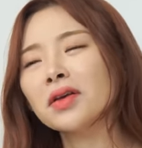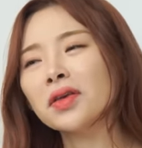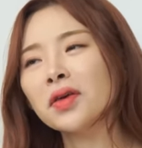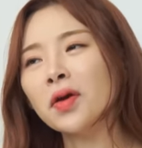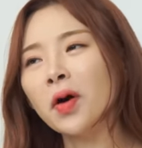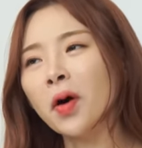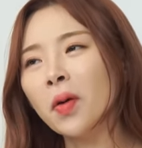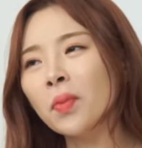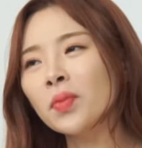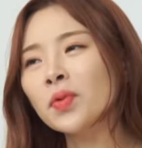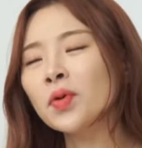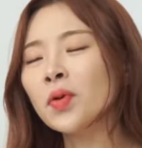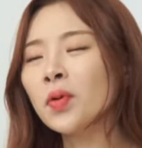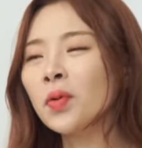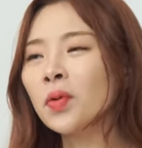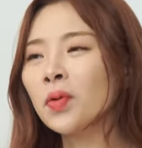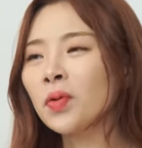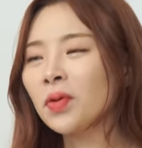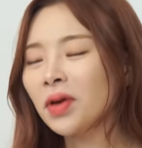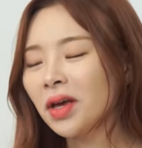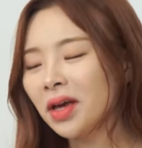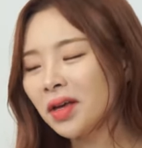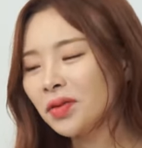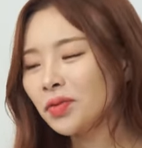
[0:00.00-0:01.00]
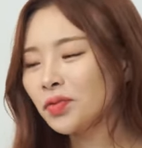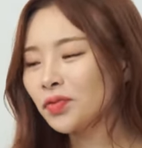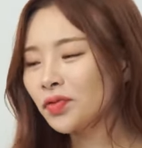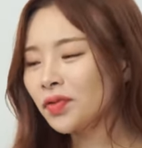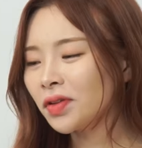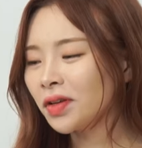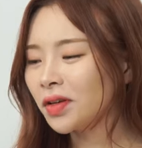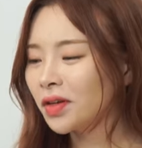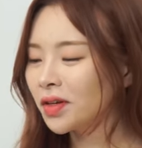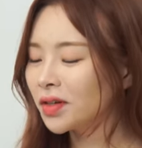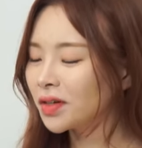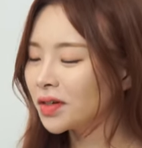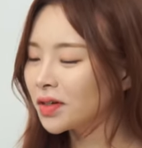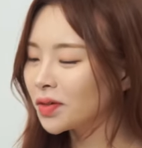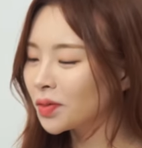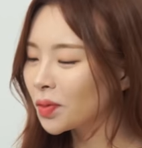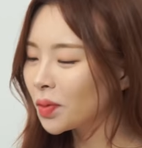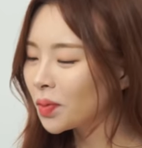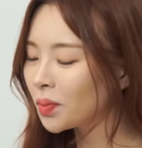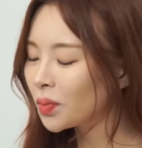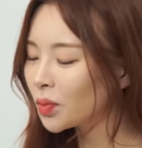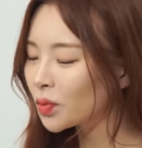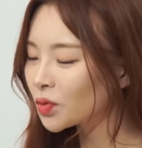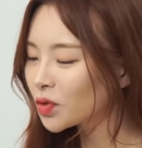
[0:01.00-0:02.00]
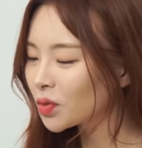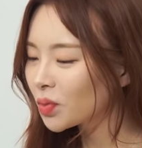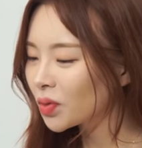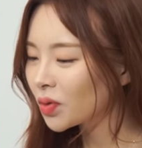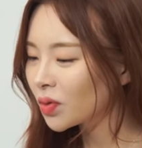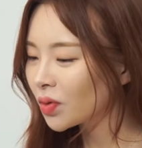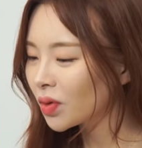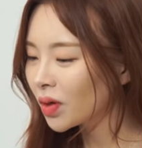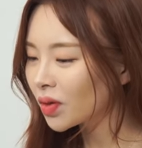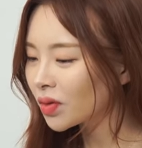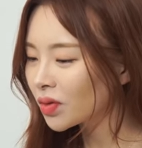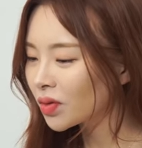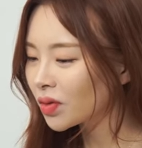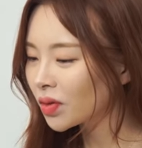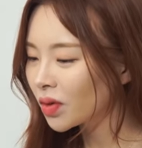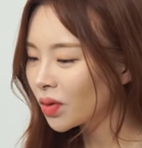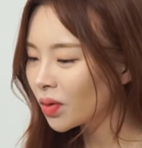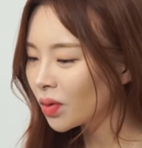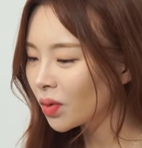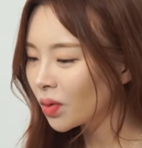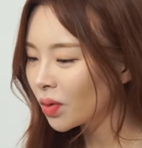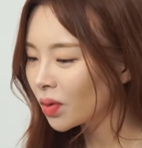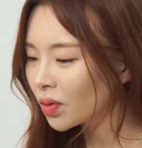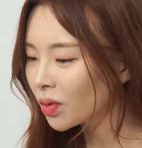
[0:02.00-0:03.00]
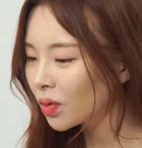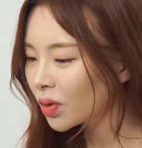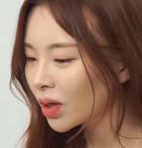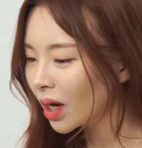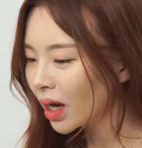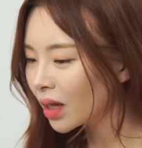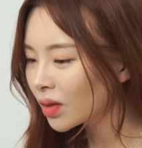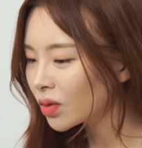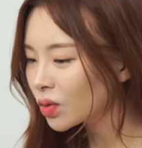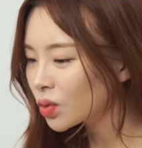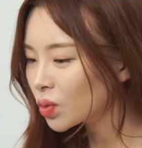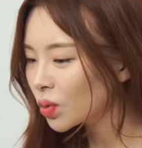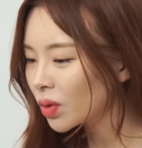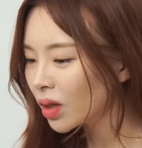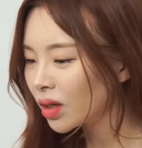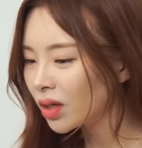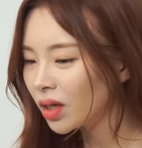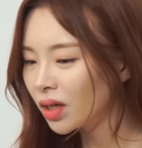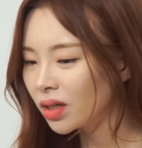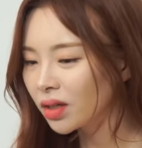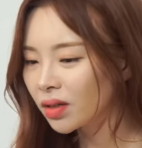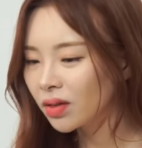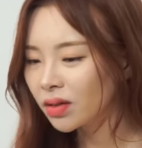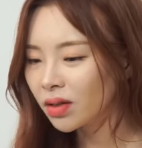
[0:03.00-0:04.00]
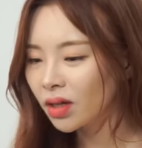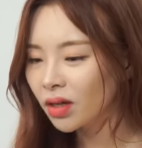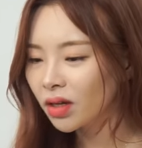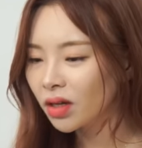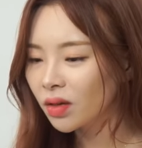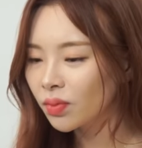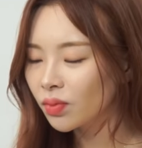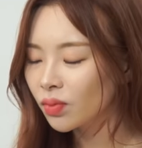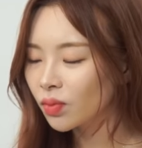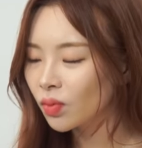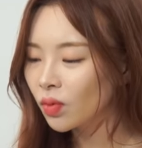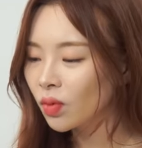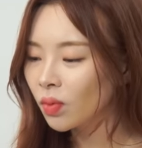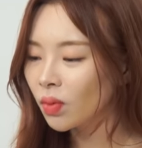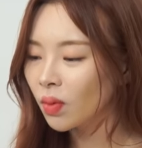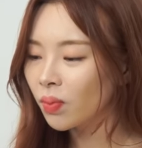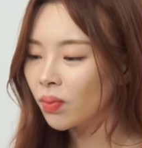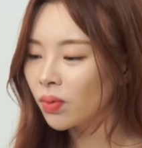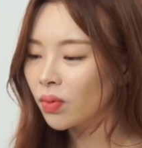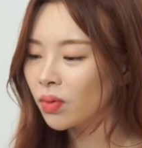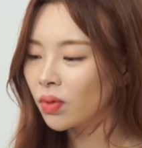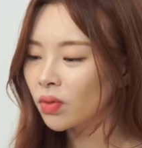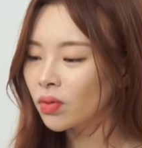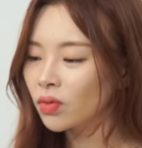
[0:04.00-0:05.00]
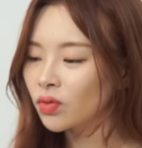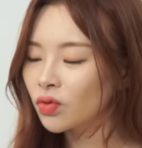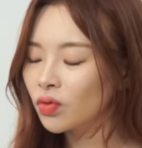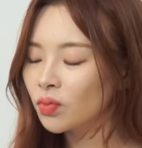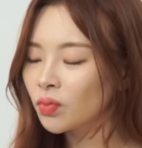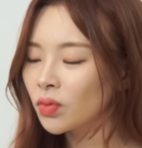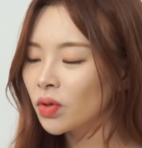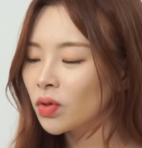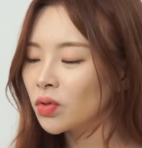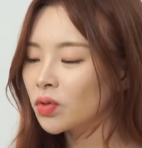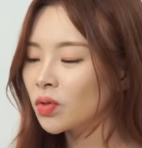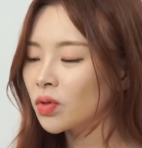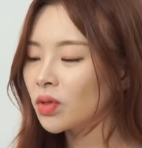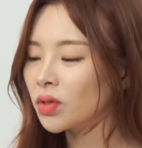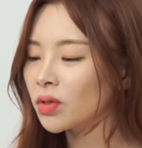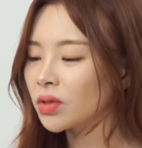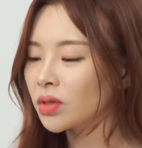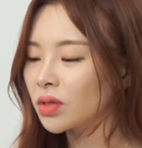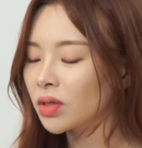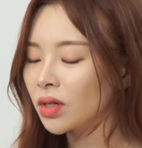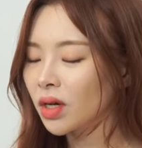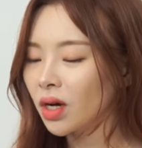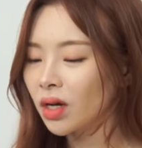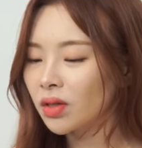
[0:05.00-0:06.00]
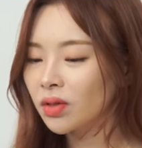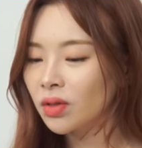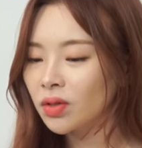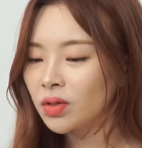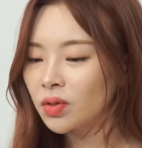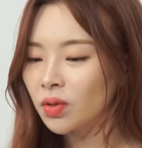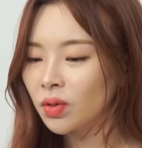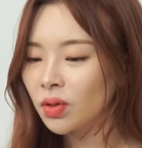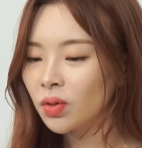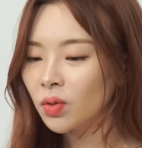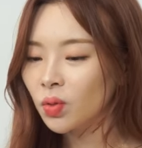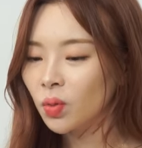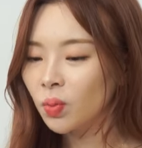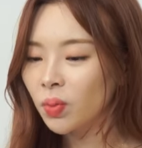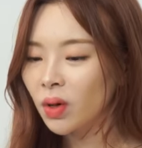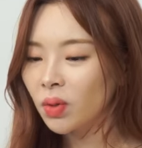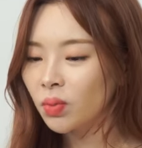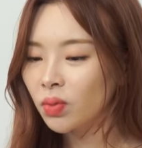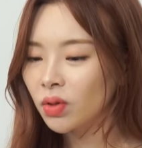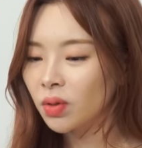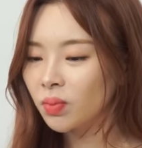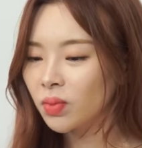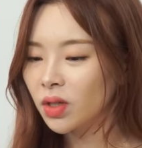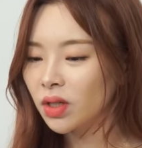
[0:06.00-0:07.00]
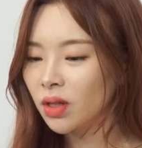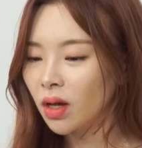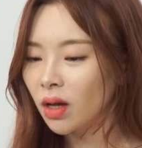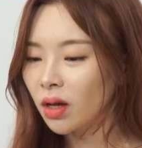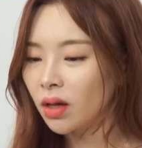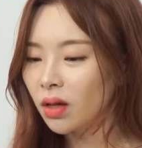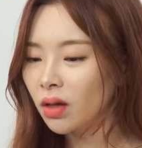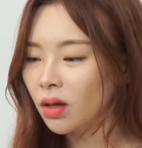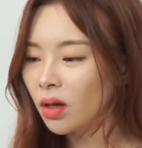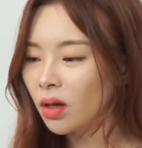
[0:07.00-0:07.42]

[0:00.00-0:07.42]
겸용해둔 그런 모습인 것 같은데요. 여기 안쪽에 히든 타입으로 머플러는 숨겨져 있을 가능성이 높아 보입니다.